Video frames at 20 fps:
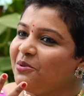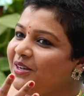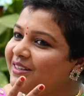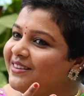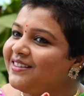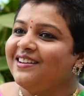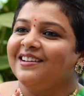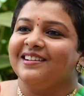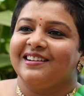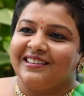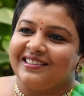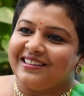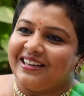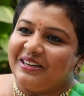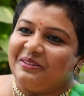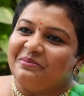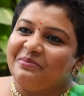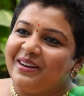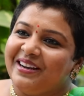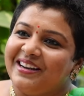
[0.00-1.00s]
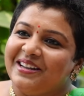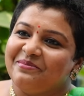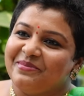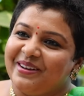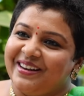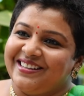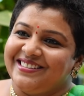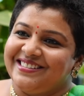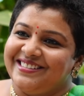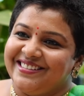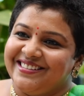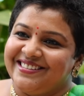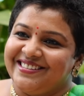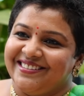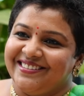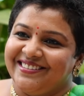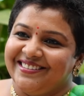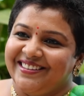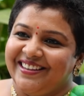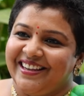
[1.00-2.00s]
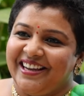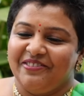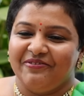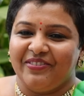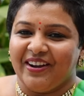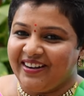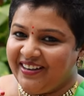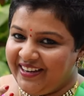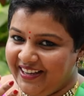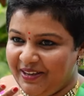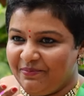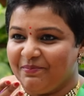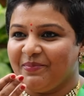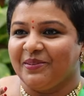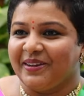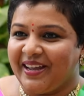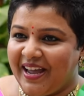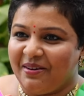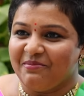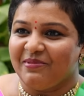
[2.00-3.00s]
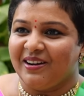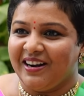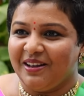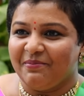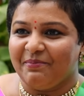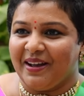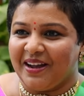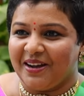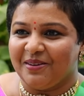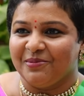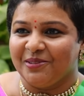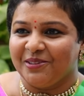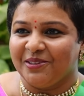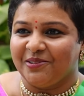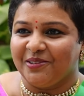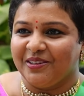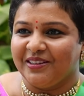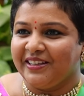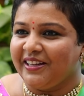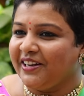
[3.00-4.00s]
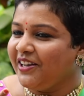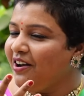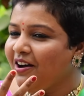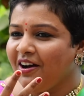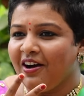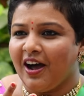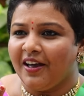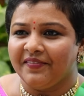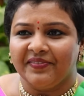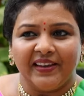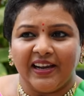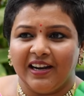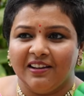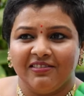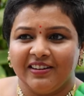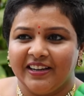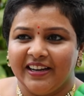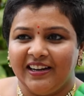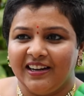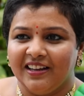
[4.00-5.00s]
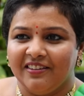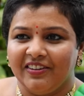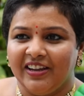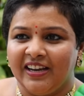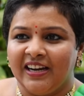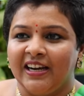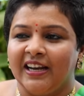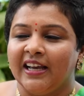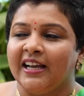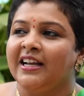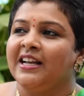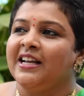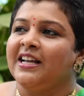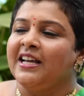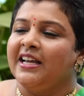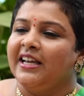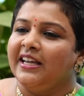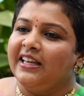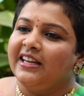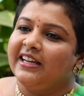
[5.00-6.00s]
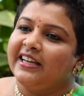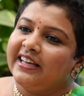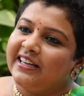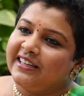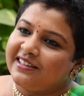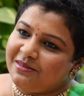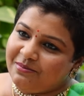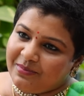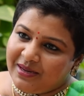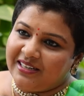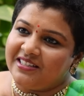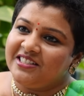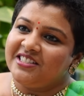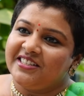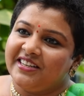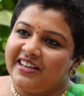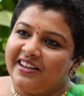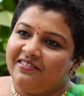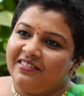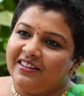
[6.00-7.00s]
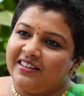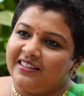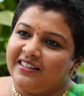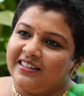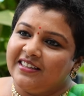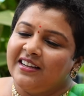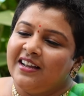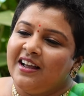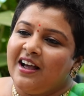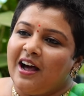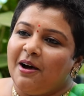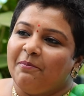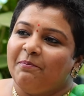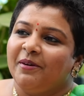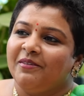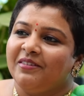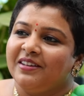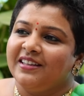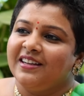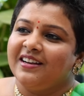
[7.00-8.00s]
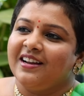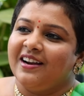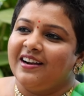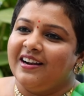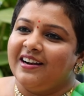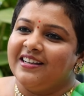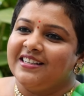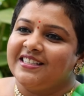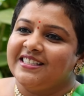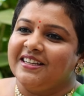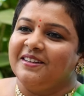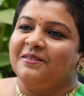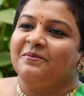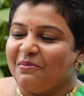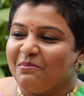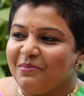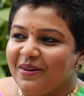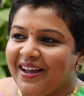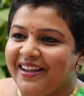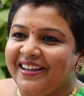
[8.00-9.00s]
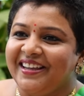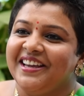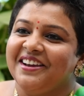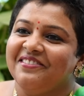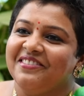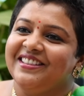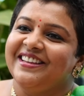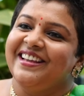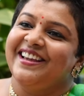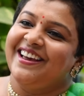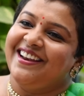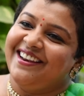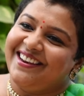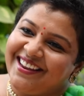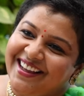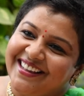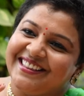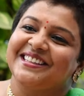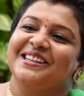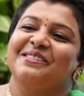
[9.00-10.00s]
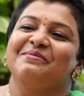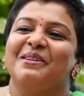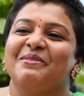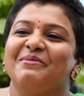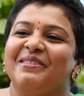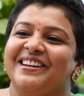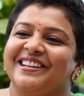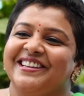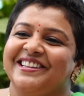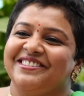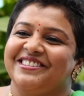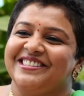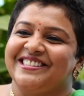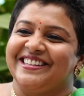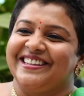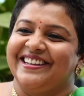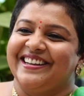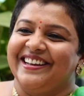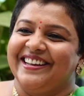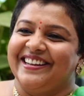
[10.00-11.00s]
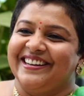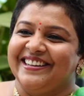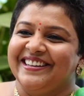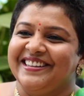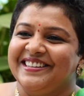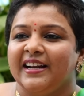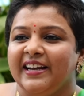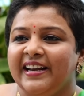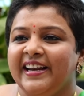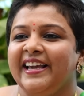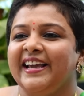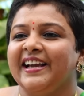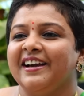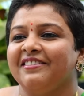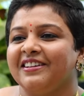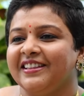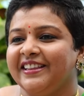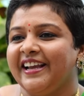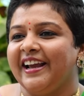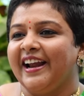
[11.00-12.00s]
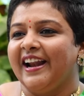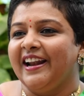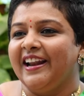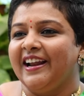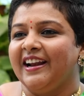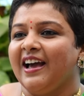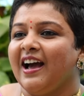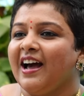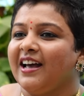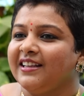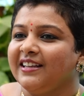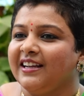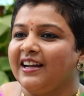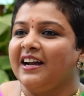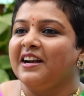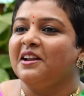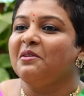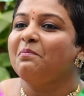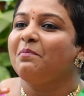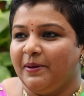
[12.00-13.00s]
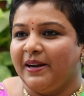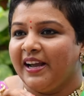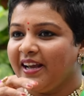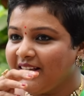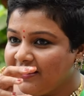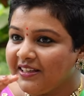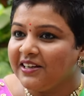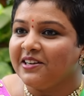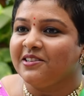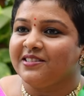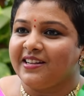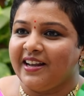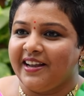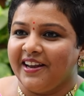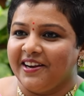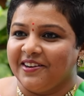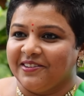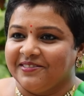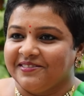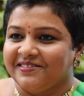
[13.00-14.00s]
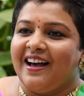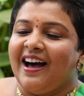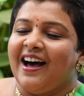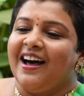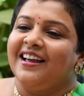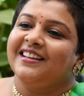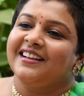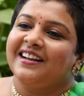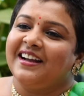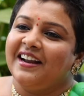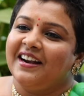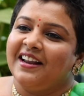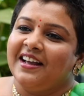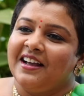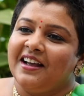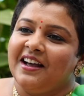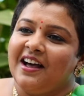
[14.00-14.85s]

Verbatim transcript: முகத்தில் இருக்க தழும்பெல்லாம் மறைஞ்சிடுச்சு இன்ஃபேக்ட் நீங்கள் இப்போ கேமராவில் பார்க்கும்போது கூட தெரியும் அந்த அளவுக்கு இல்லவே இல்லை இருக்க இருக்க மறைஞ்சிட்டே வருது அப்போ வந்து நான் நினச்சேன் நம்ம ஐயன் வந்து எல்லாத்துக்குமே மருந்து வச்சுருக்காரு நீங்கள் வந்து என்னென்னா அதுக்கான பிரயத்தனம் செய்யணும் அதுக்கான